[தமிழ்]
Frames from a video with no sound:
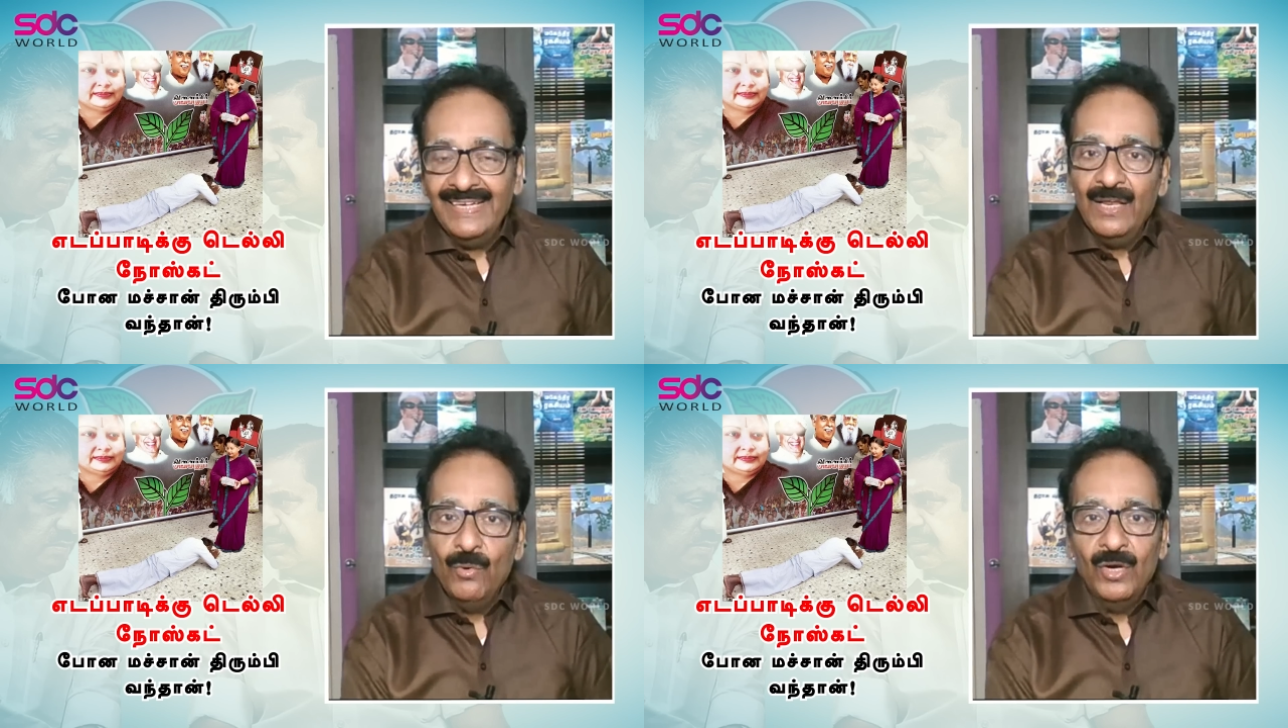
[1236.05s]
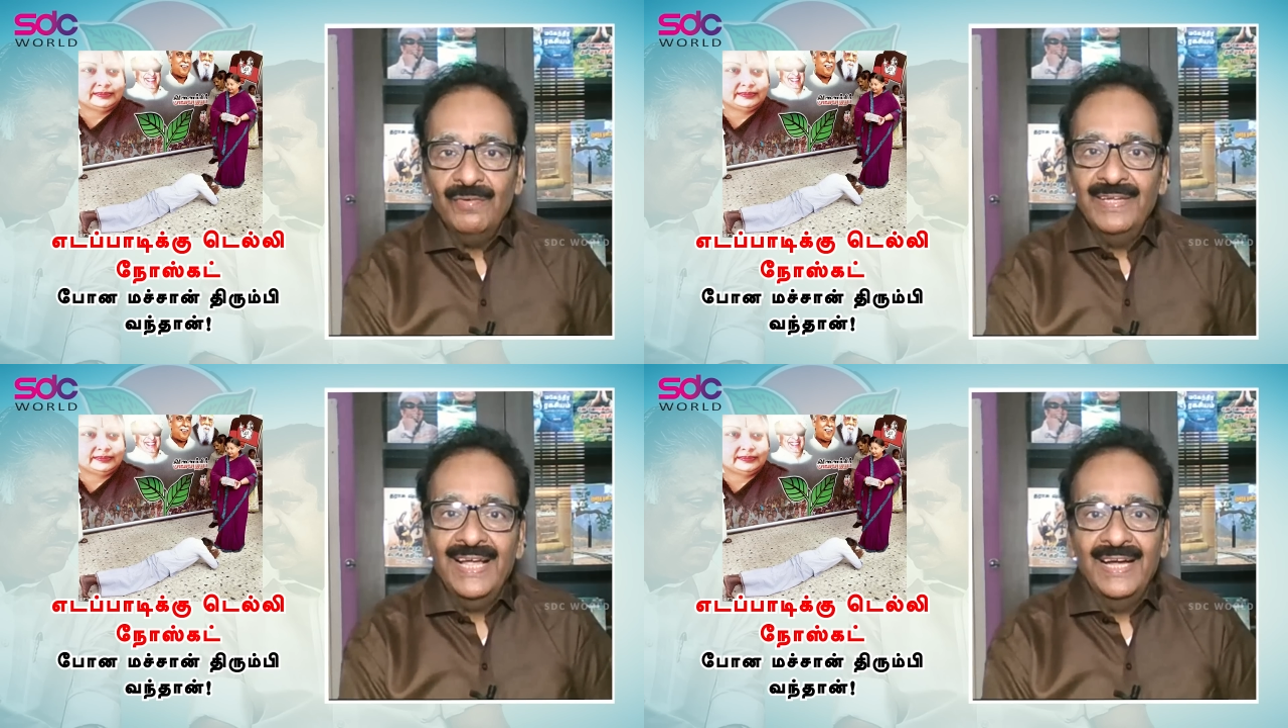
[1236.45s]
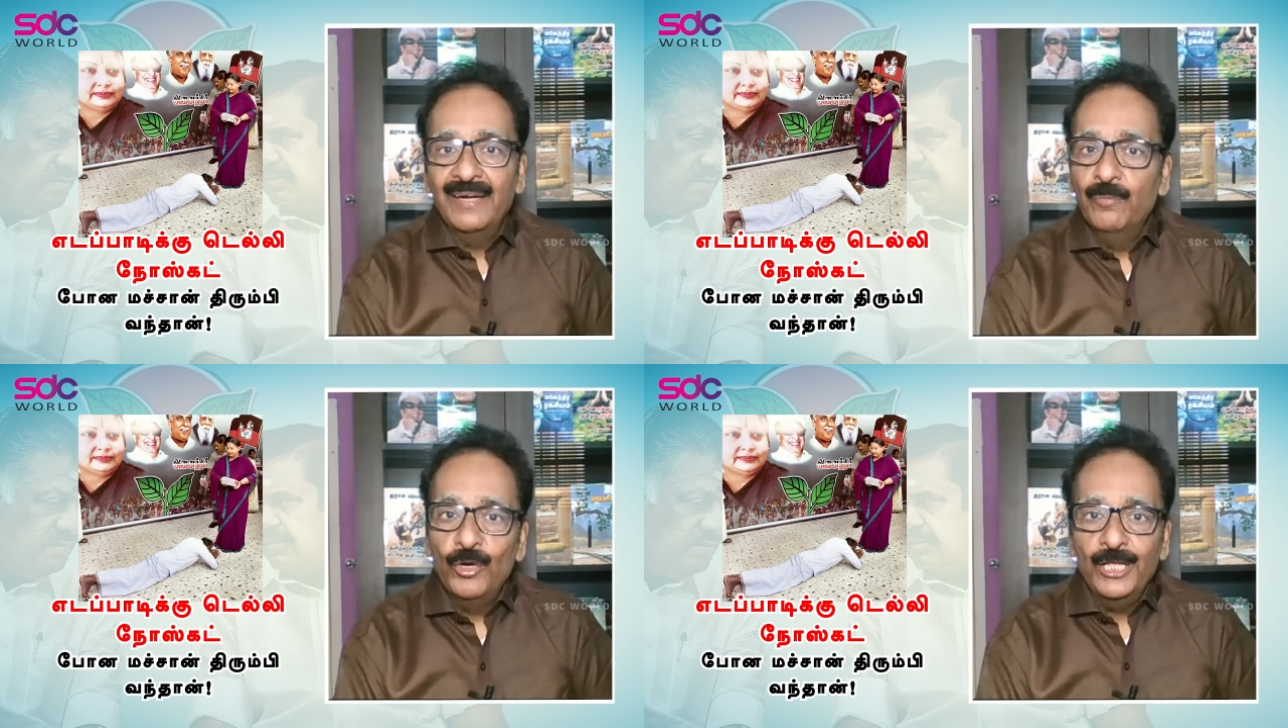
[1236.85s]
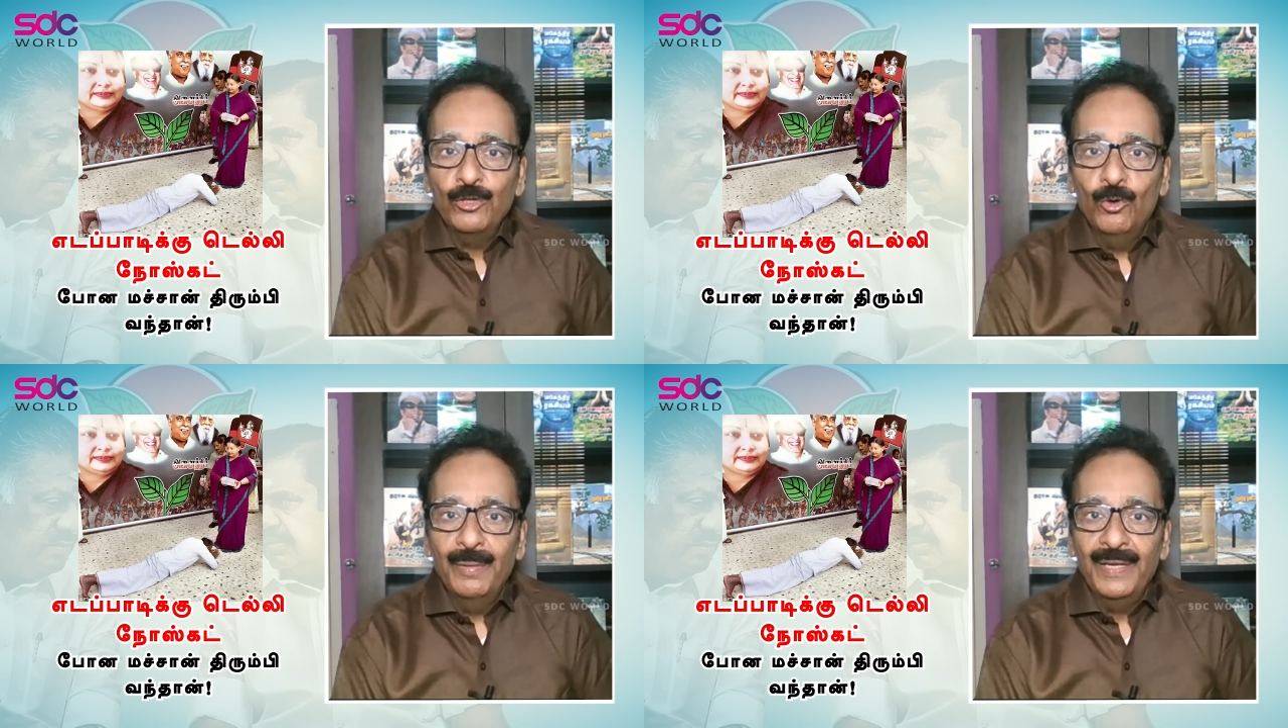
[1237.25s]
வன்னியர் ஓட்டு வங்கி அங்கு
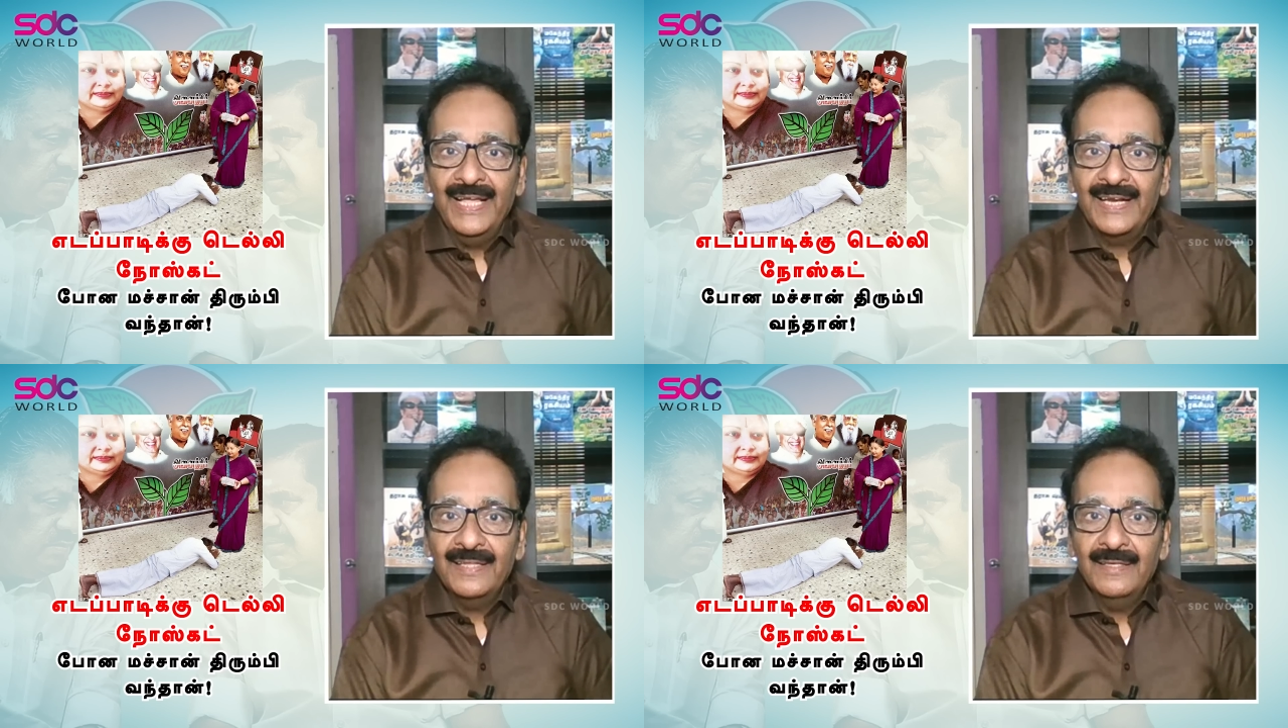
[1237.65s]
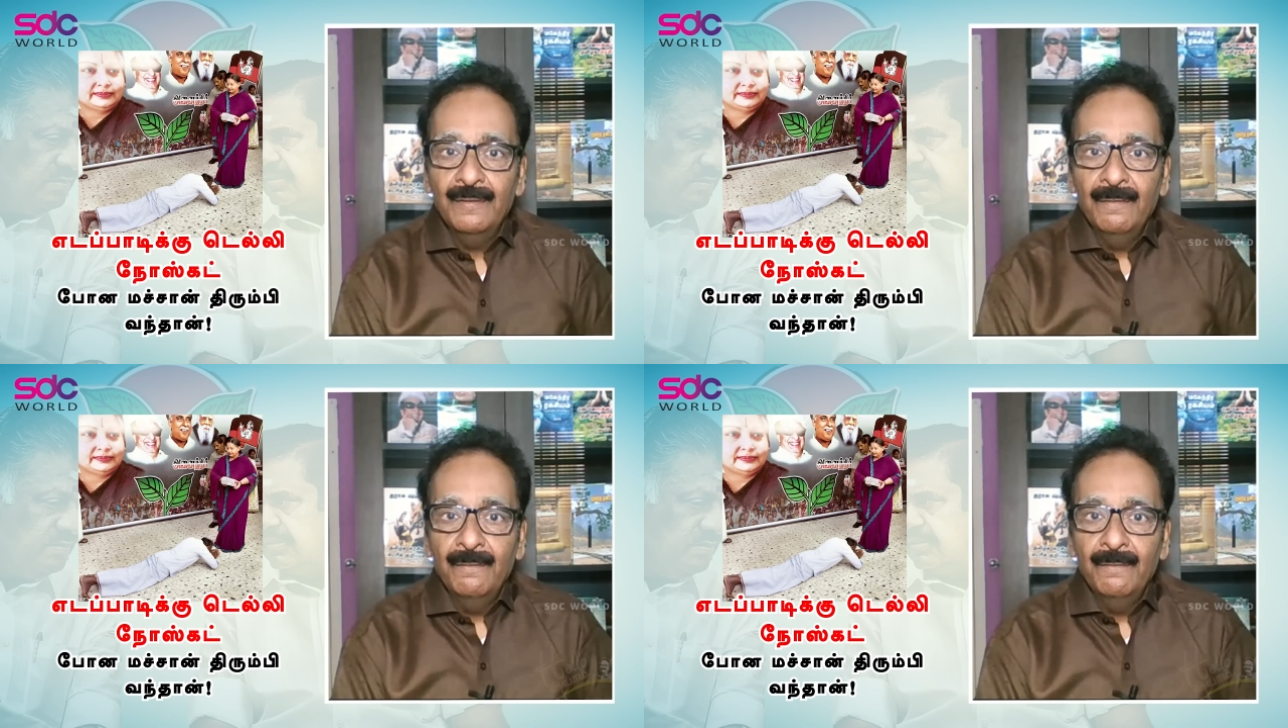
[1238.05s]
முக்கியத்துவம் பெறுகிறது